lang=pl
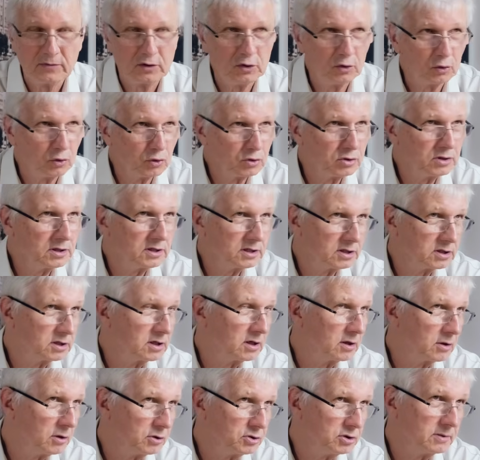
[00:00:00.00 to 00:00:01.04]
różnic,
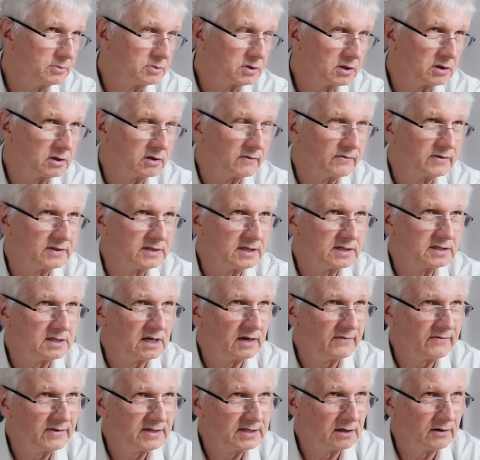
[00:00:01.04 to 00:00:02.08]
jeżeli chodzi na przykład o kwestie
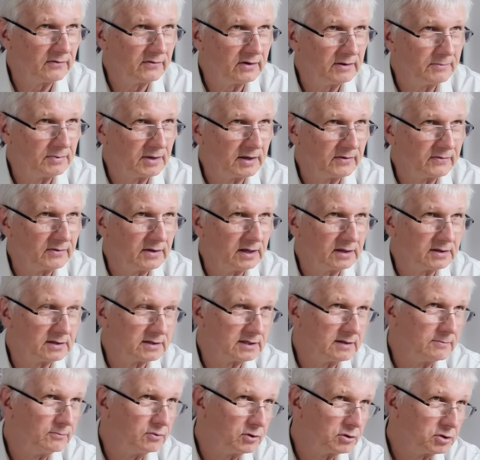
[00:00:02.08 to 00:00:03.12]
serwisowe, prawda,
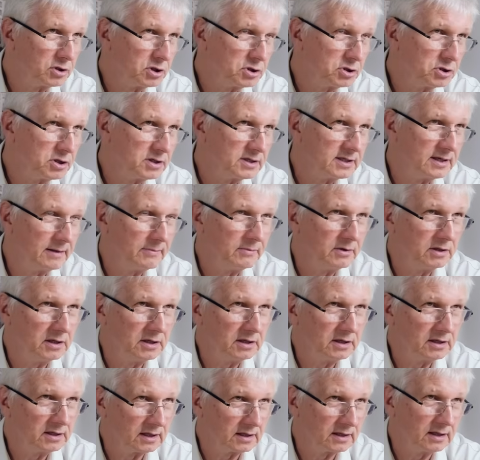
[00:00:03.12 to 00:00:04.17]
dostępu do części
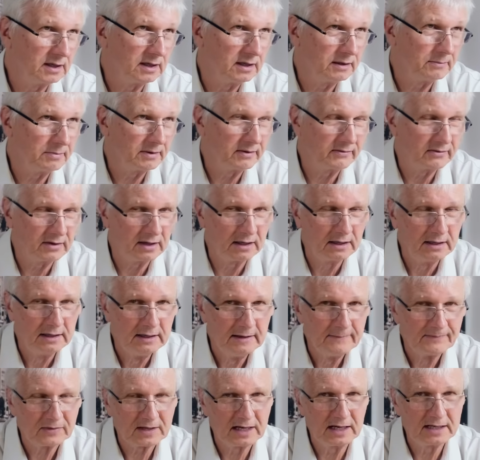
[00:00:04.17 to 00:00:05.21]
zamiennych i tak dalej, prawda?
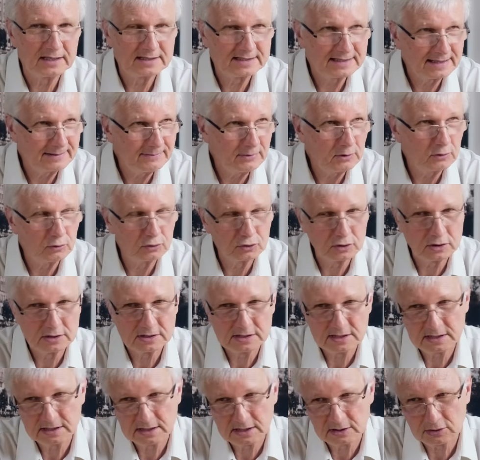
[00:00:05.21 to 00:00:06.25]
Ale samo
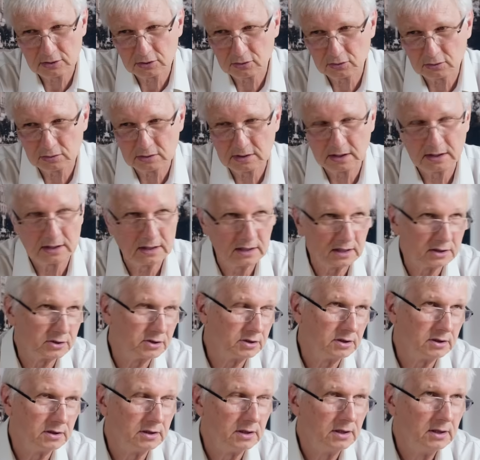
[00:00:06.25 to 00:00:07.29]
urządzenie to tutaj
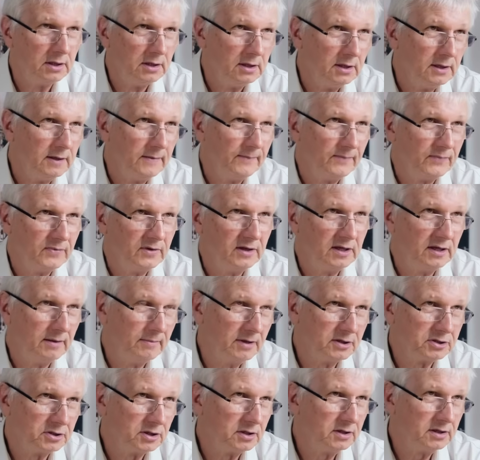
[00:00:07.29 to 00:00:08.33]
raczej nie
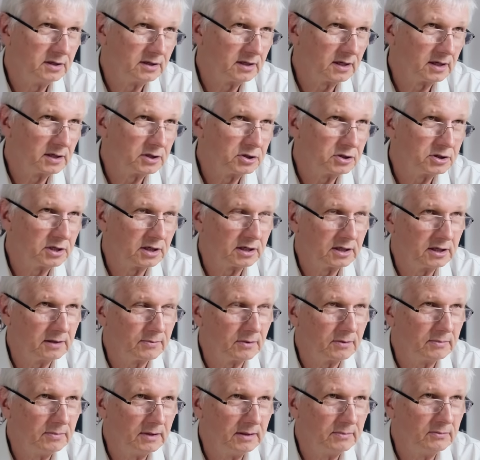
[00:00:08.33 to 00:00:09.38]
ma żadnych jakichś takich
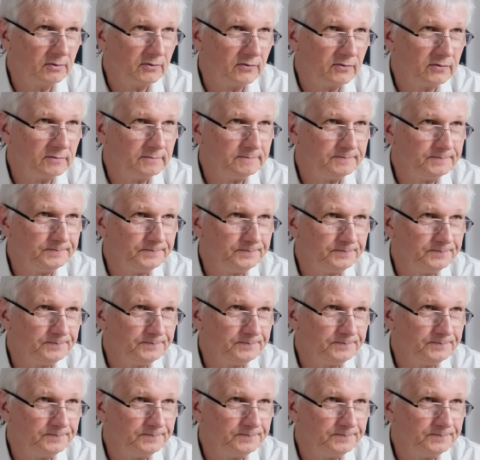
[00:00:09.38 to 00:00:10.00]
problemów.